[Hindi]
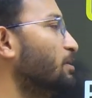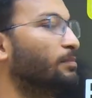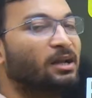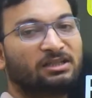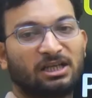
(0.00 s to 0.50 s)

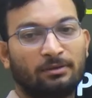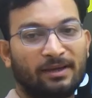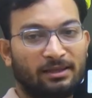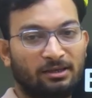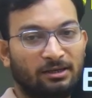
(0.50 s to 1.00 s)
बंद अच्छा की
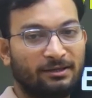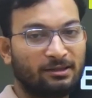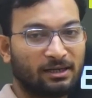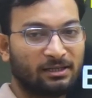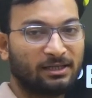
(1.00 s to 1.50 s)
वैकेंसी रिलीज
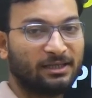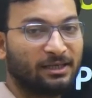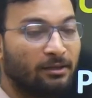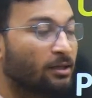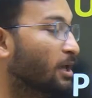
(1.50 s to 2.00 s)
कर दी गई
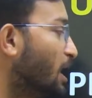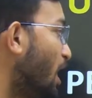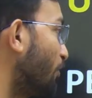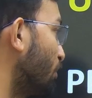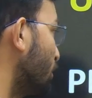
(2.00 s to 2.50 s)
है
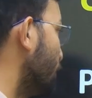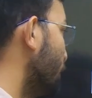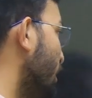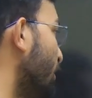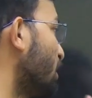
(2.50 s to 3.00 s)
अब सबसे
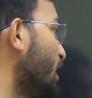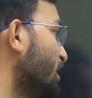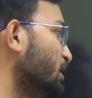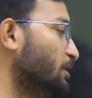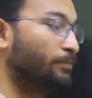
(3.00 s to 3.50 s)
मेन बात
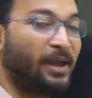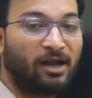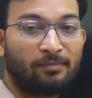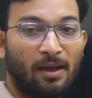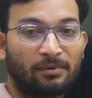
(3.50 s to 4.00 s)
आती है कि पैट
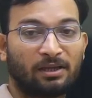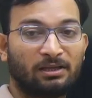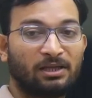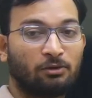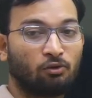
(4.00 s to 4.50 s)
में आपके
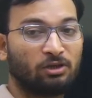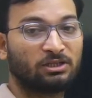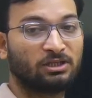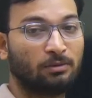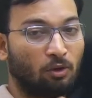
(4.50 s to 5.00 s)
कितने अंक होने
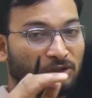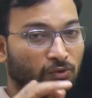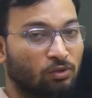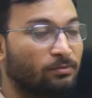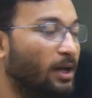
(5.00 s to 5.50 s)
चाहिए बहुत
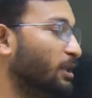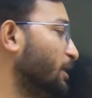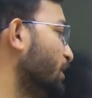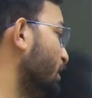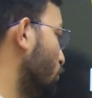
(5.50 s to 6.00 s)
जरूरी बात है
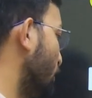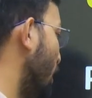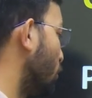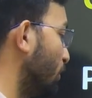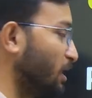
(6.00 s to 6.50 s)
ठीक है तो मैं
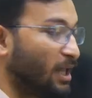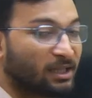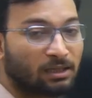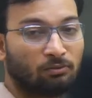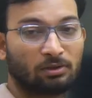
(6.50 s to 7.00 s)
आपको बता
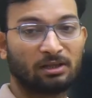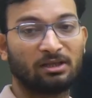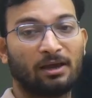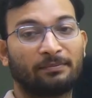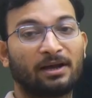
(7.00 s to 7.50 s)
देता हूँ जिससे
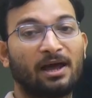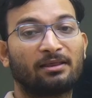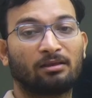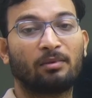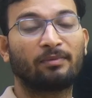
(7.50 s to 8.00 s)
आपका
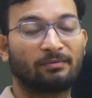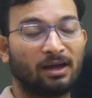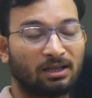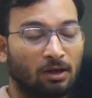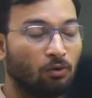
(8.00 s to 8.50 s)
समय
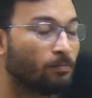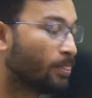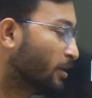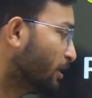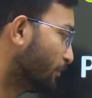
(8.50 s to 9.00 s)
बर्बाद ना हो
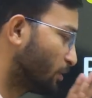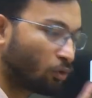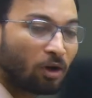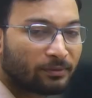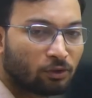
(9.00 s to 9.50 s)
मैं
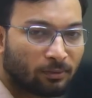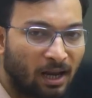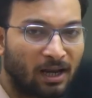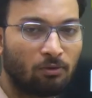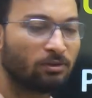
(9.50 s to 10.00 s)
शॉर्ट वीडियो बना
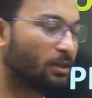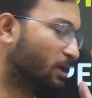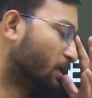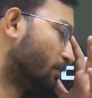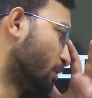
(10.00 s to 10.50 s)
रहा हूँ जिससे
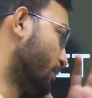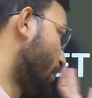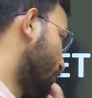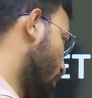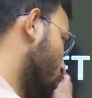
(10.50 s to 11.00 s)
कम समय में
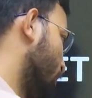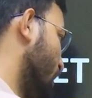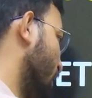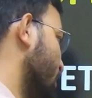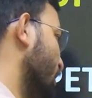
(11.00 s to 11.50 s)
आप सब कुछ पता
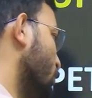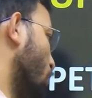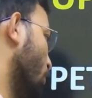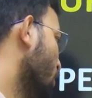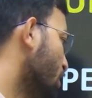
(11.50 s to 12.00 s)
लग जाए देखो
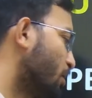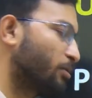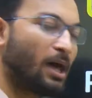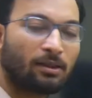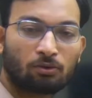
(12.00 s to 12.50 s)

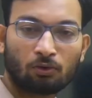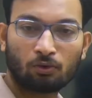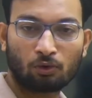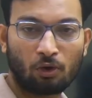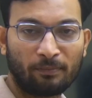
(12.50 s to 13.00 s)

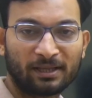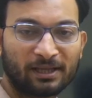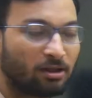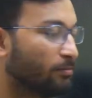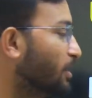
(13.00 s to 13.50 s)
709 पद है
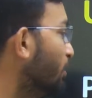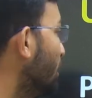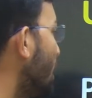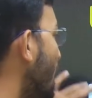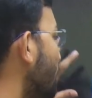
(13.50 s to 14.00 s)
इसमें अब